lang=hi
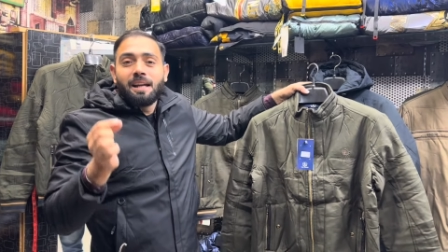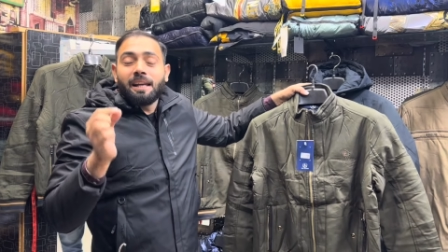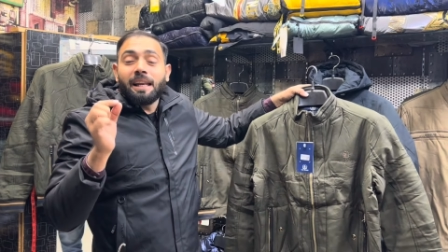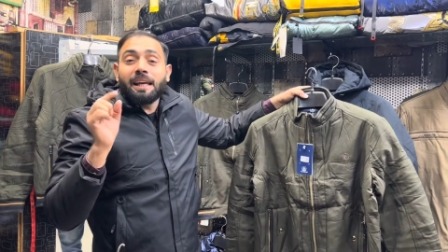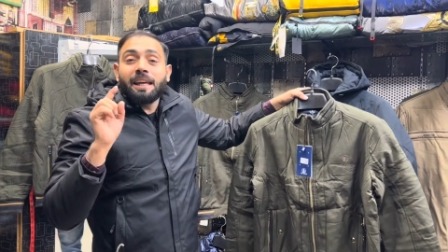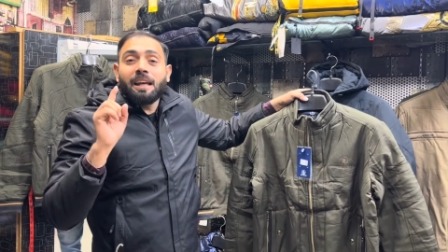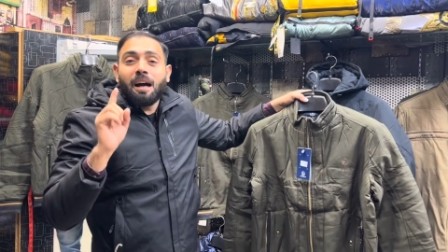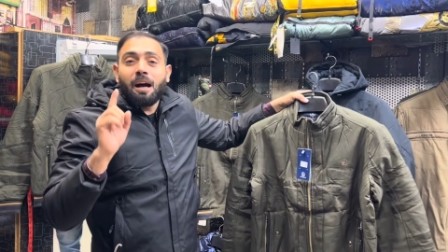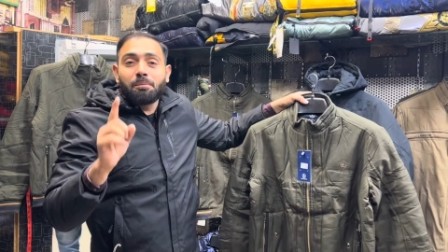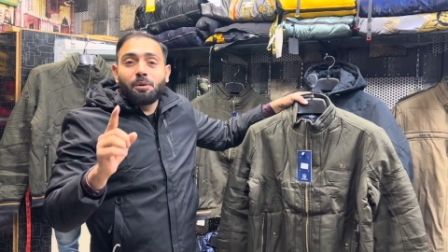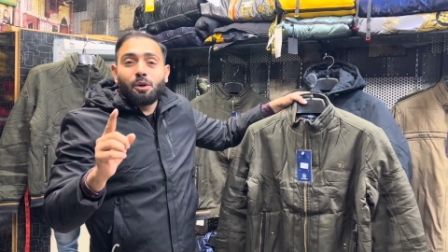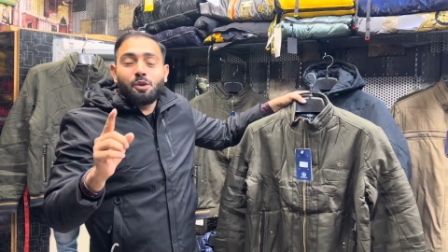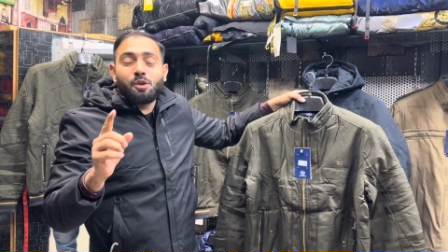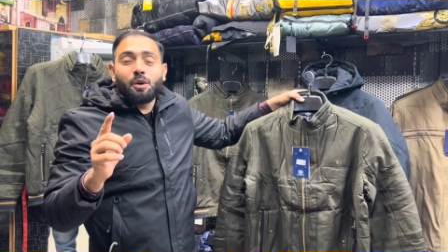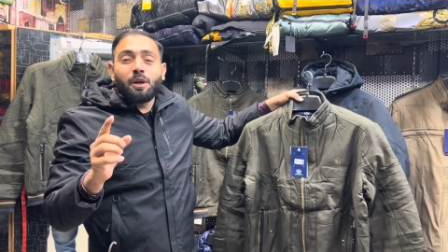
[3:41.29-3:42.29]
लेकिन आप
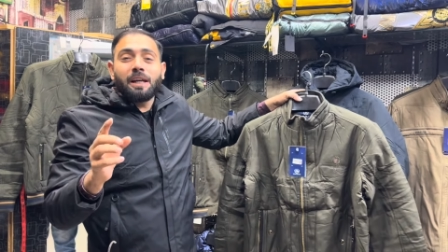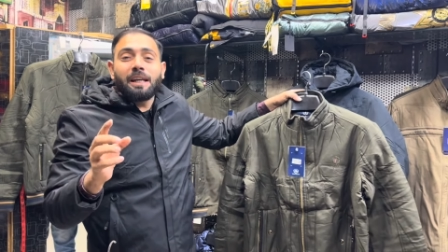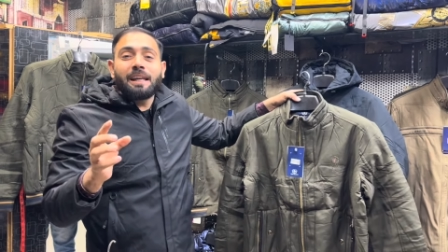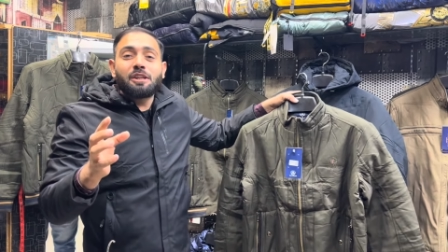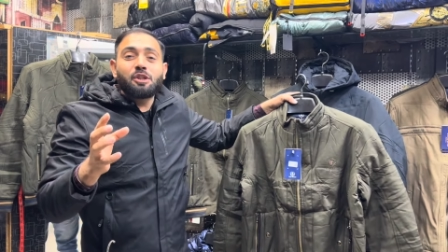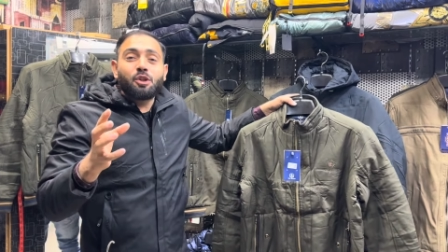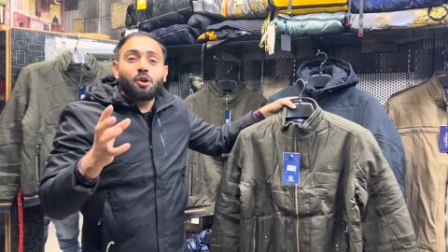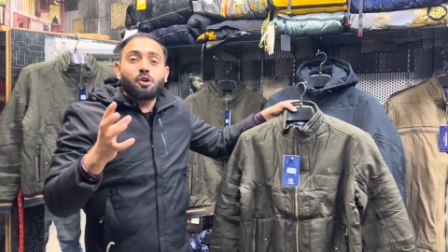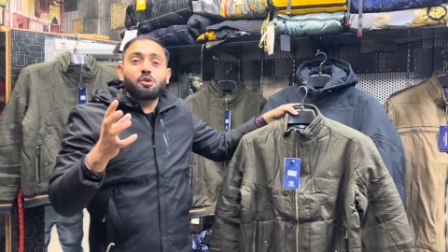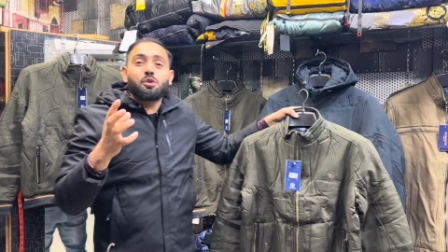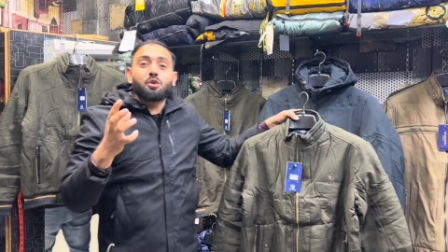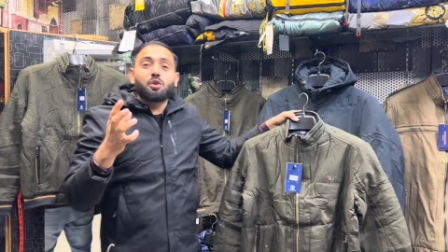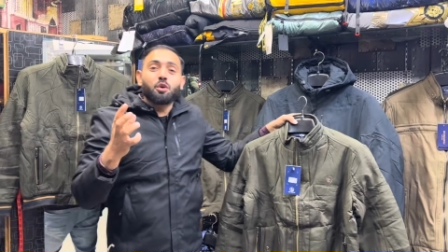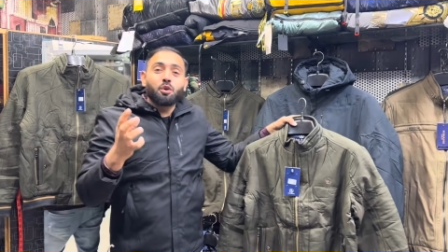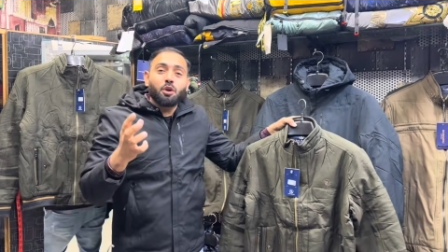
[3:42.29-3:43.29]
दोस्तों के लिए जो दोस्त
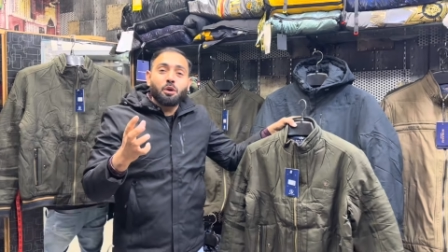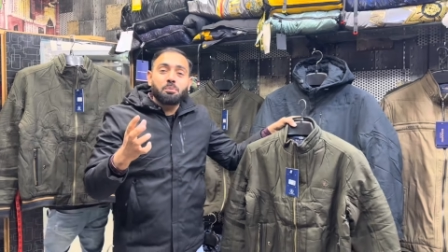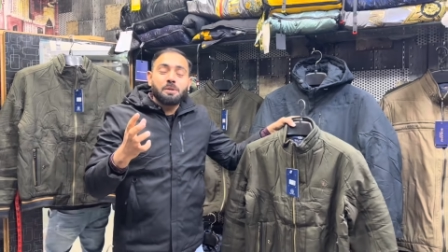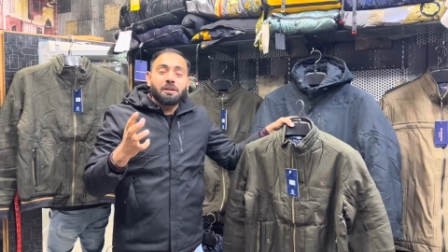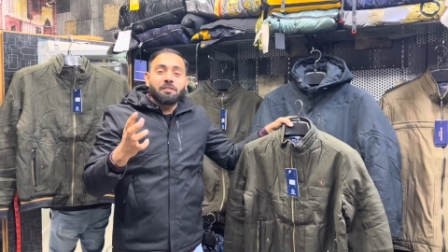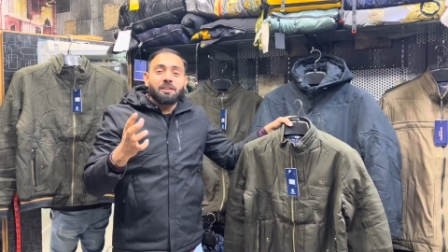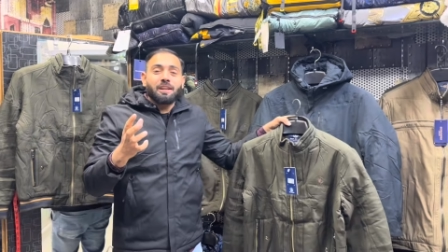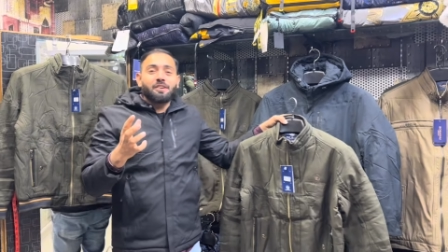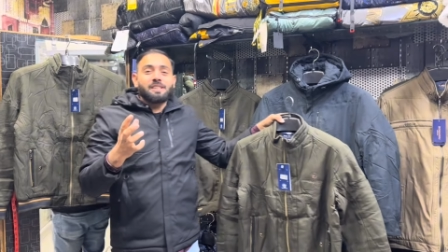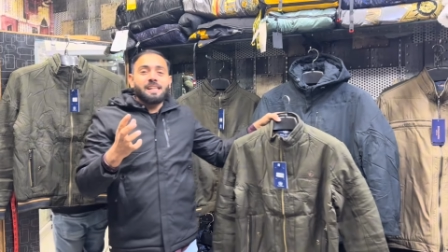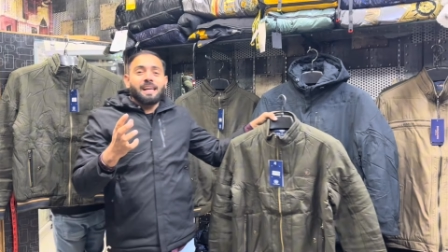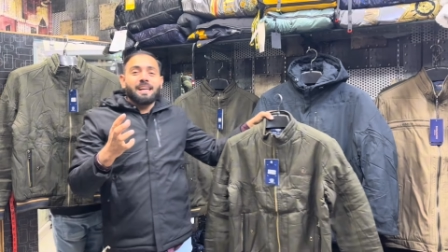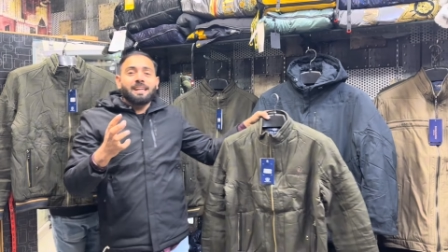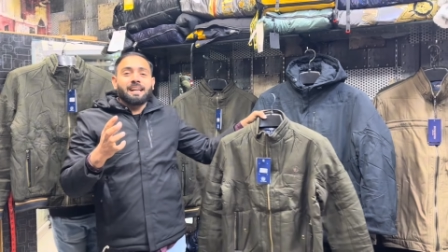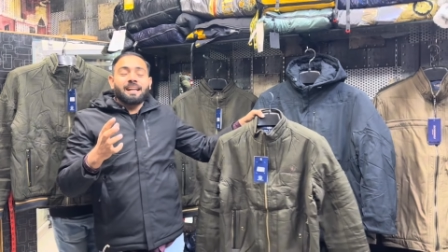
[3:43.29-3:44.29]
यूट्यूब से वीडियोस
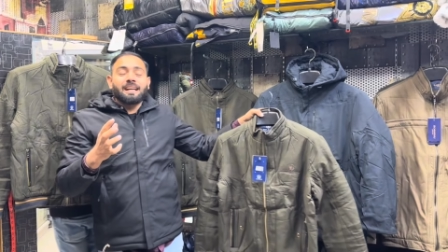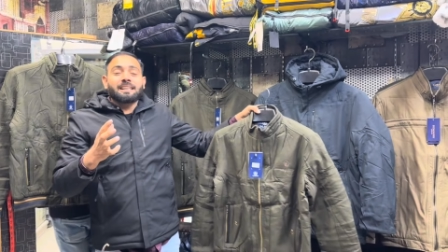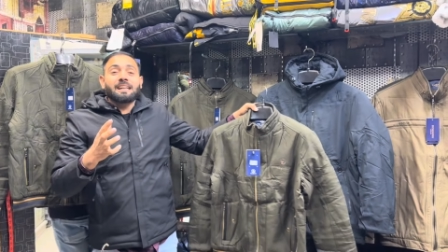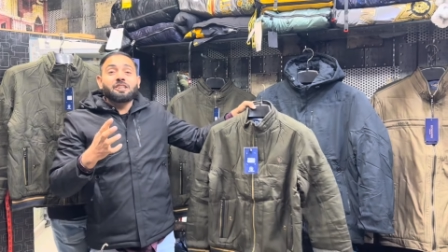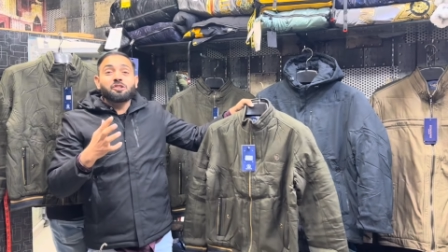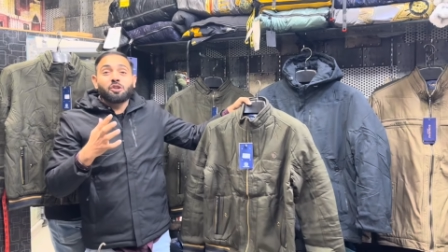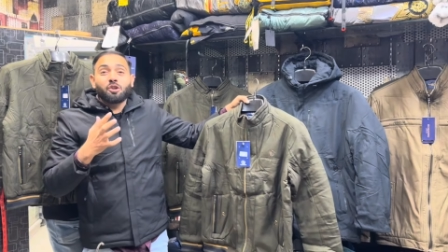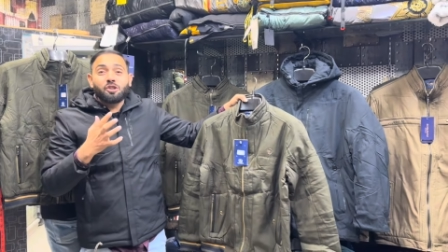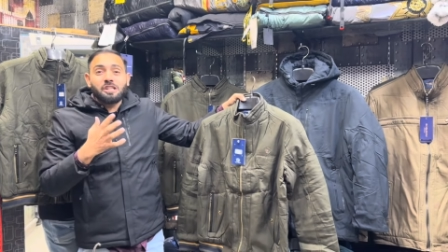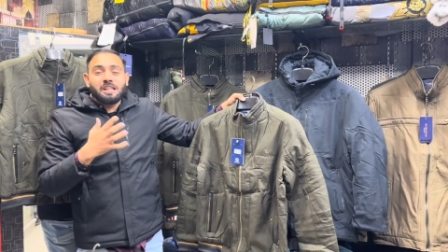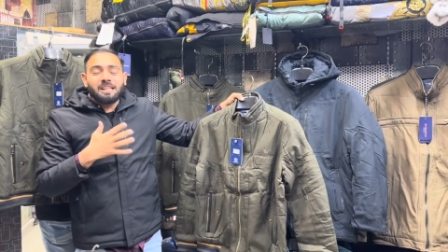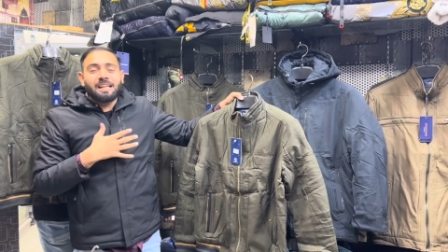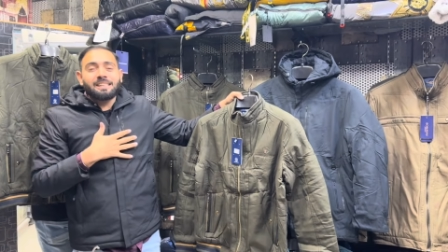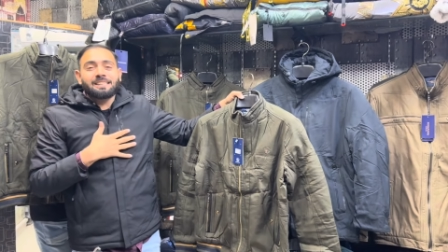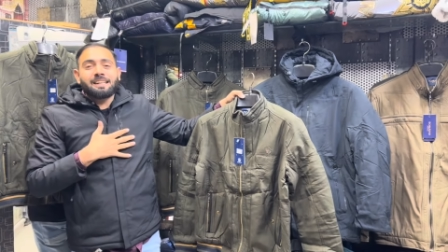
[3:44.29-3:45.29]
देख कर आते हैं जो दोस्त
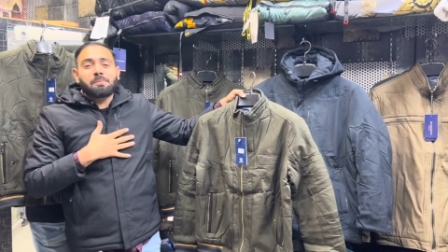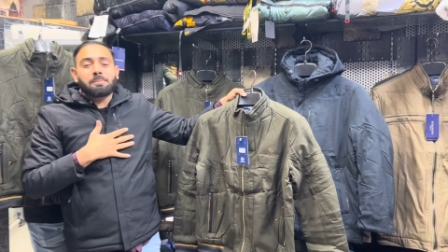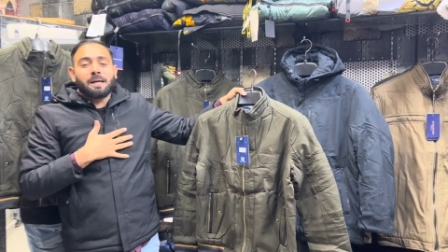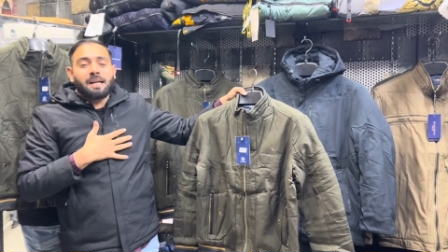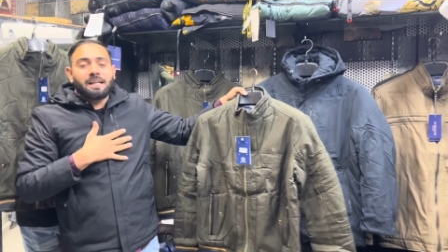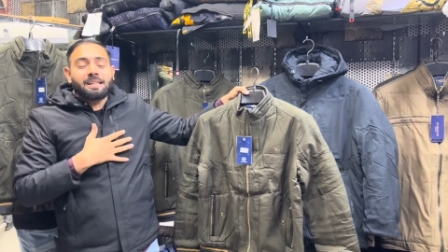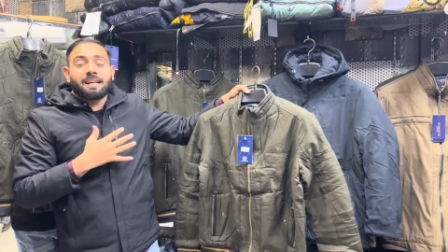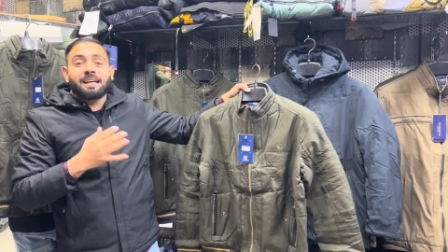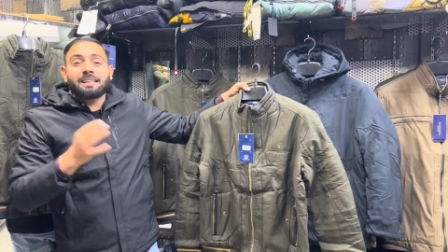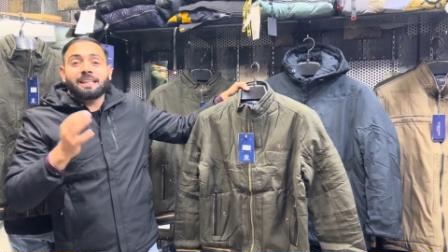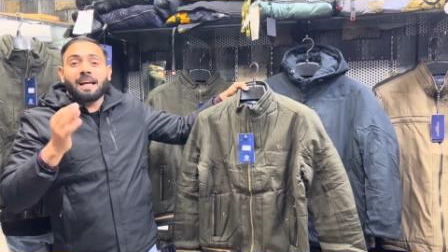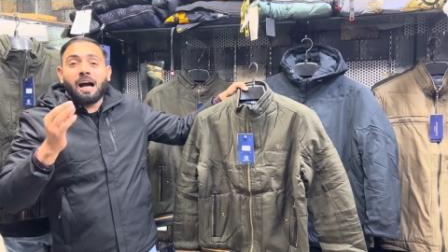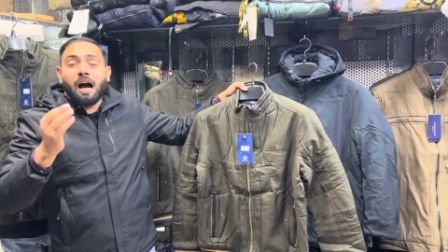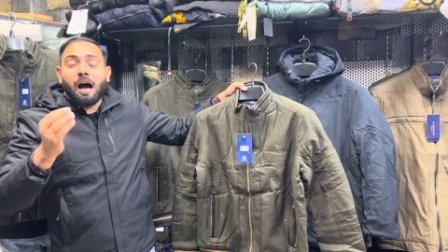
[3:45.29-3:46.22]
इतना ज्यादा प्यार दिखाते हैं